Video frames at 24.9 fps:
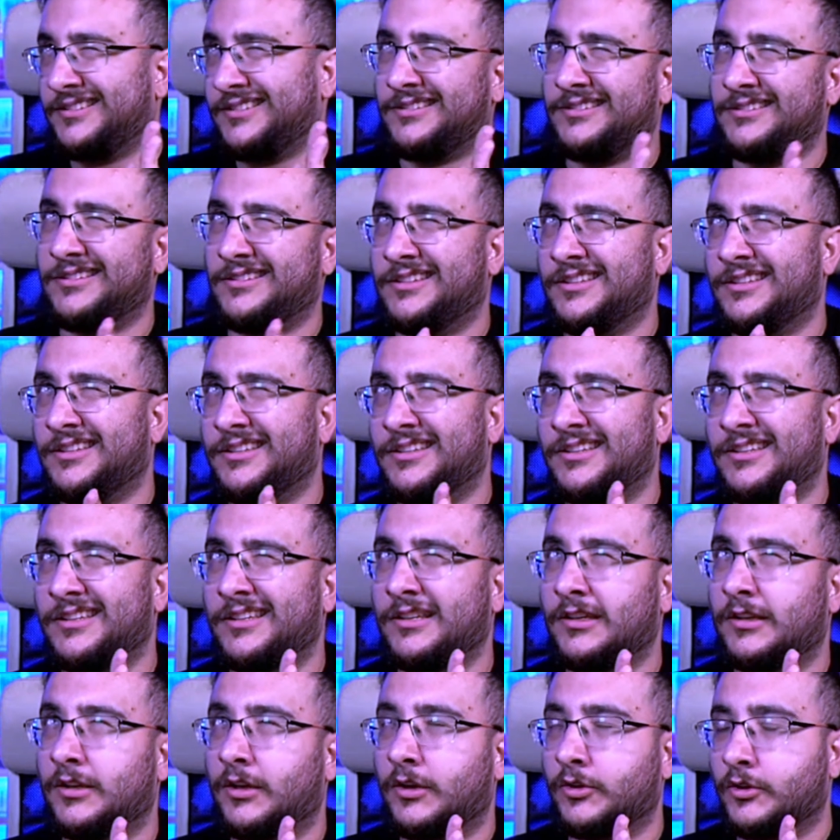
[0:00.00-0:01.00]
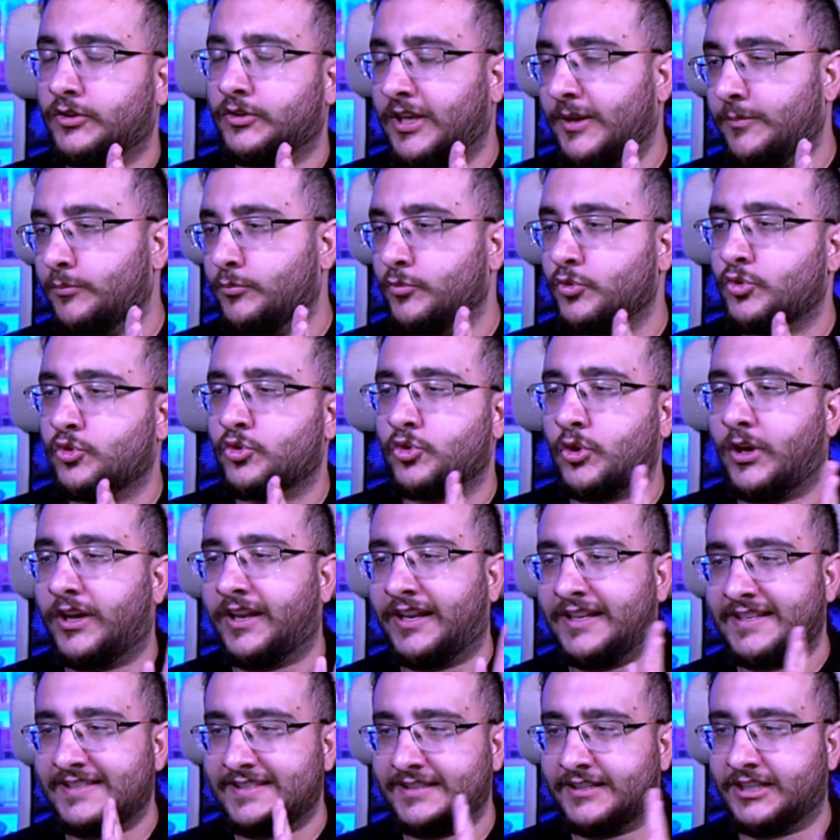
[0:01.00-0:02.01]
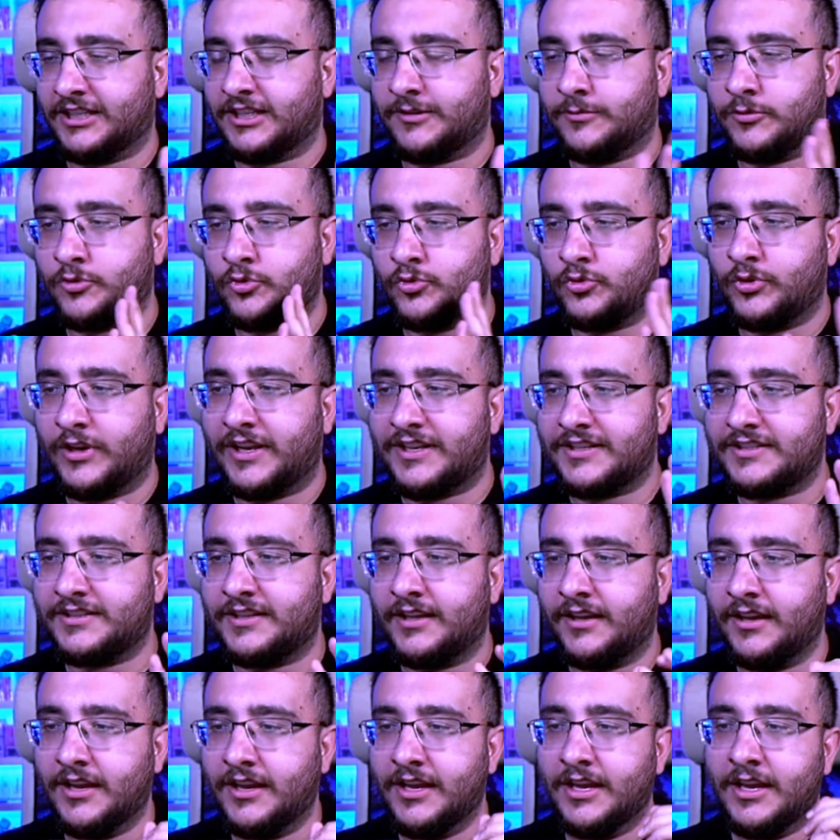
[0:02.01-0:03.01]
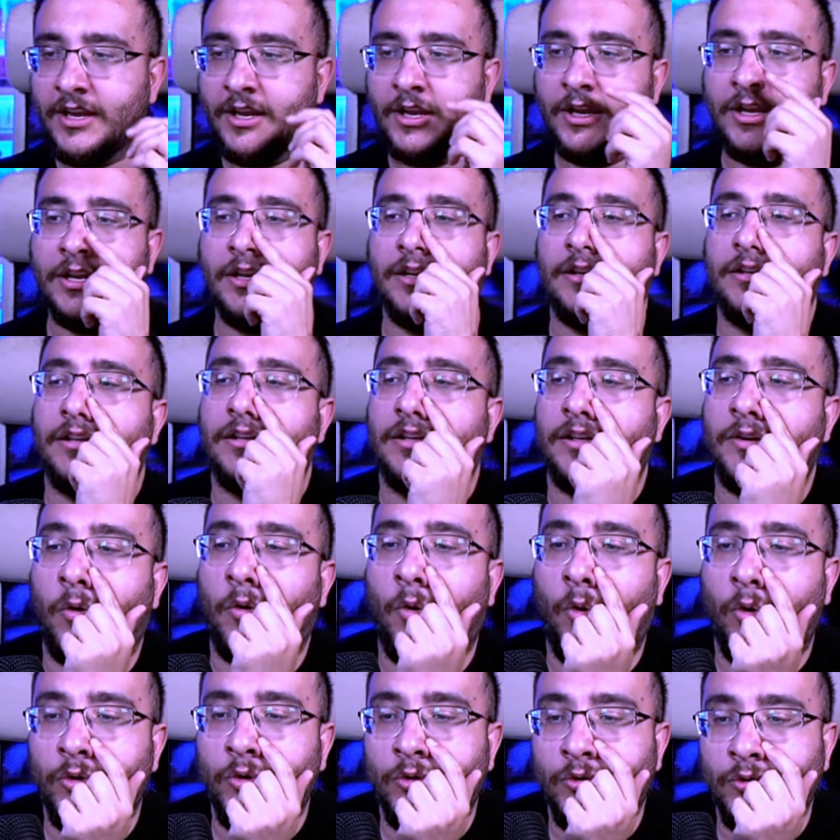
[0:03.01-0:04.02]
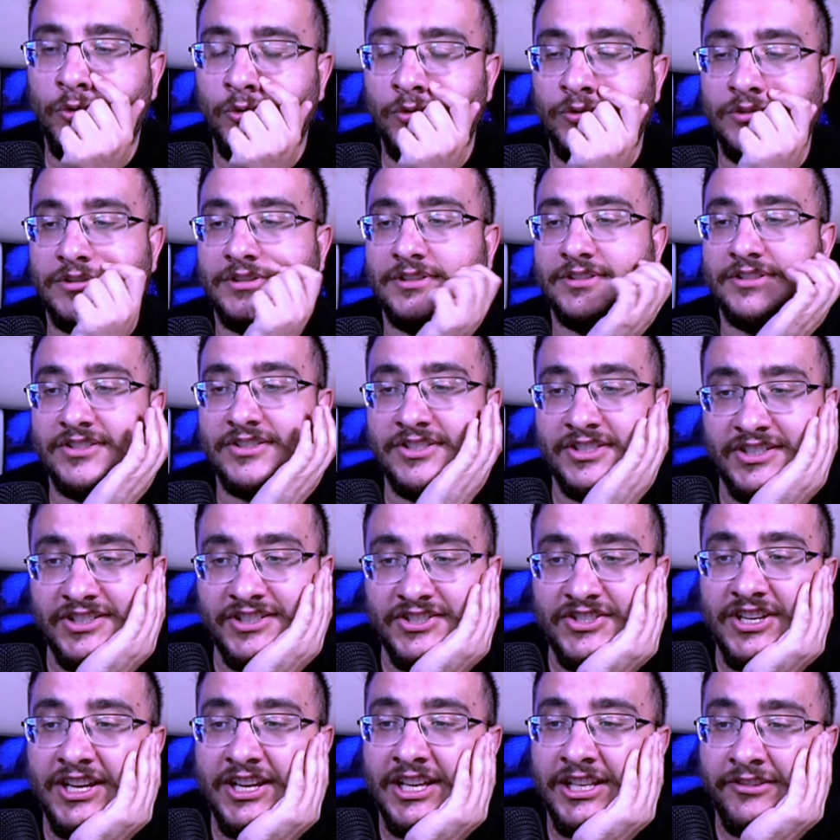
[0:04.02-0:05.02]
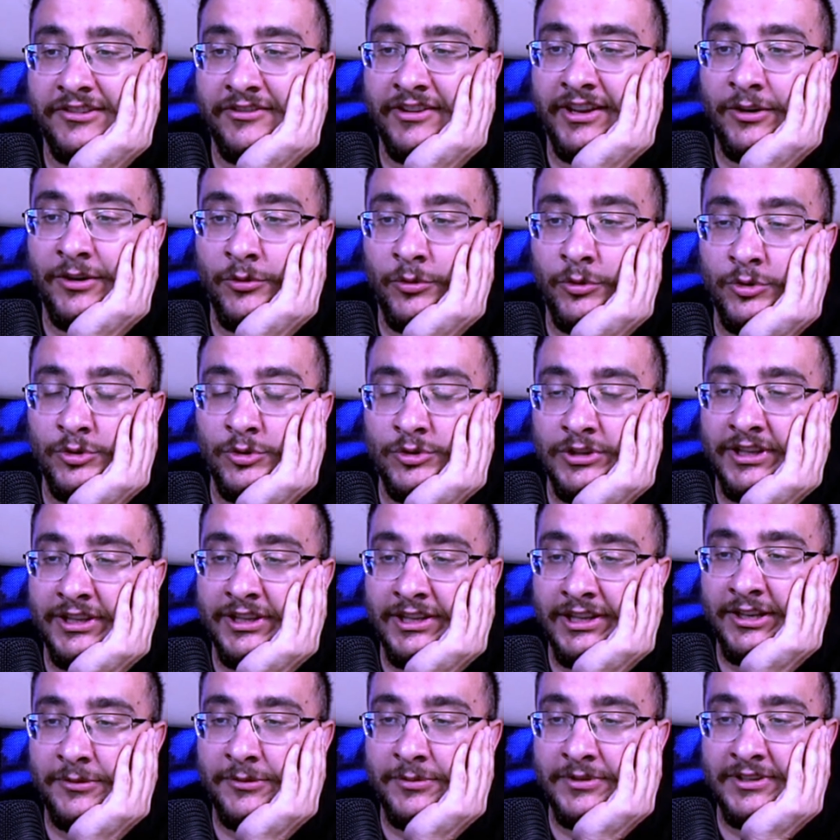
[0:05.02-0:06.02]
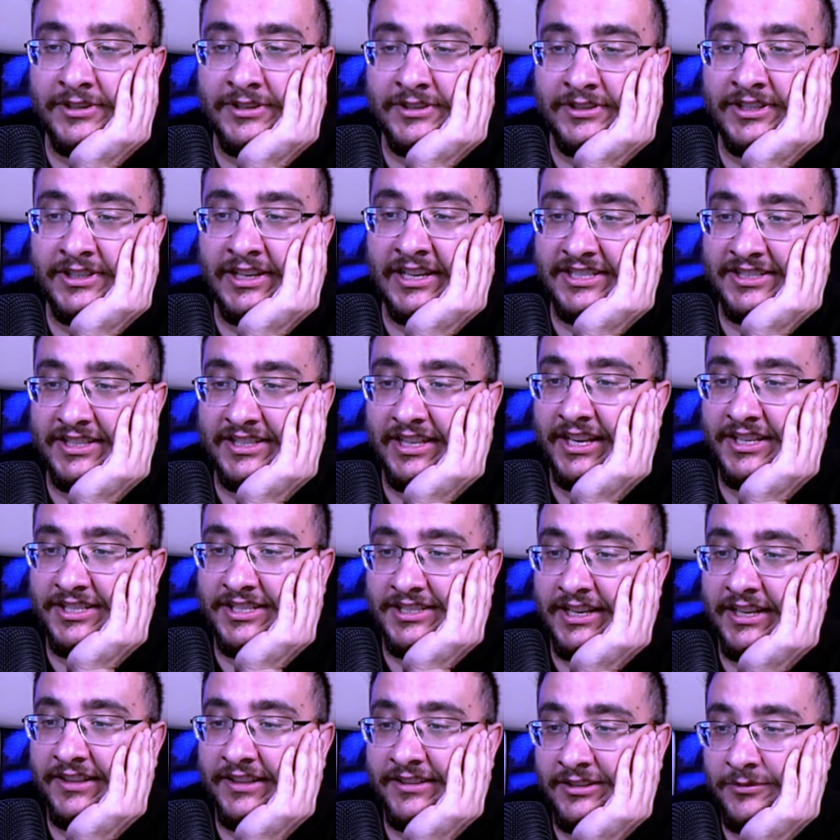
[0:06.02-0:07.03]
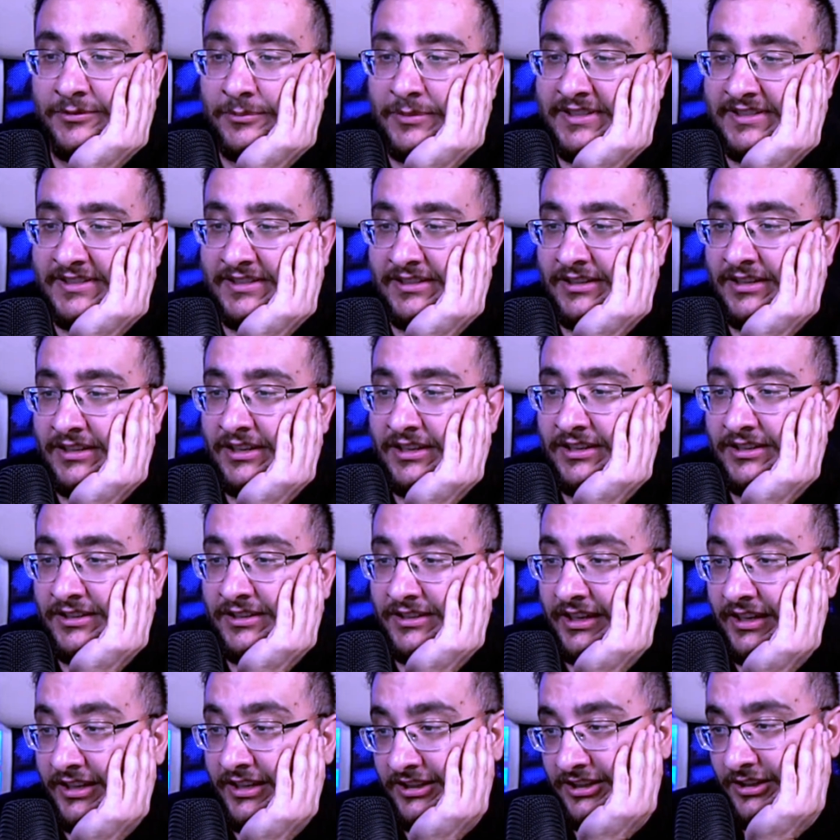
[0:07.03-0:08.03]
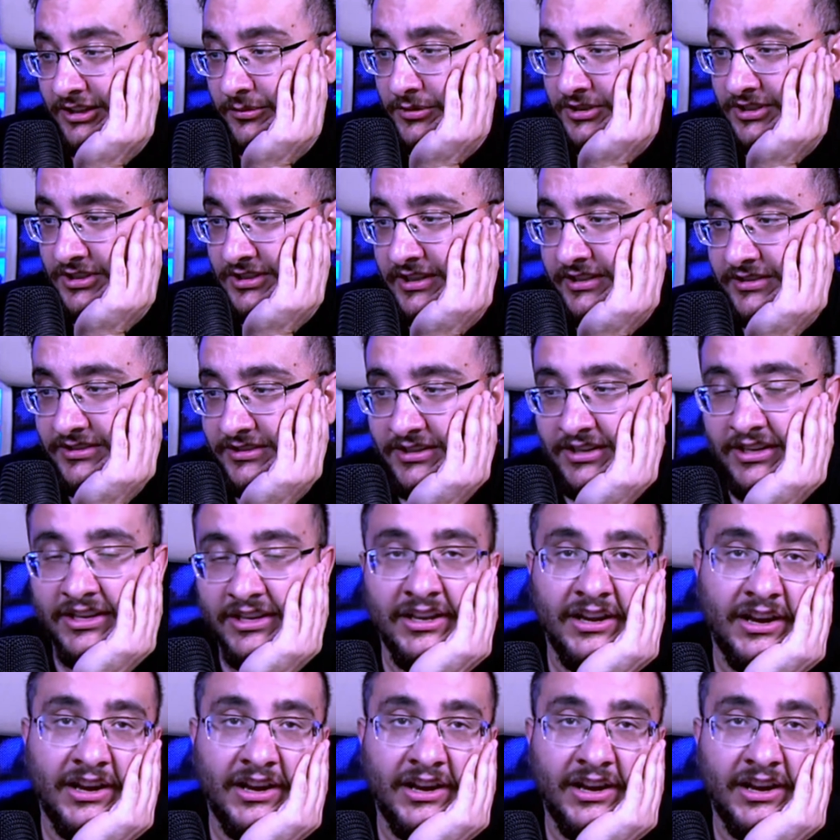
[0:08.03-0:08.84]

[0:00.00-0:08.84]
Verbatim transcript: e, Temmuz arasındaki bir süreçte e, oyunun çıkacağını ve o yüzden de hani bir yaş derecelendirilmesi yayınlamışlar.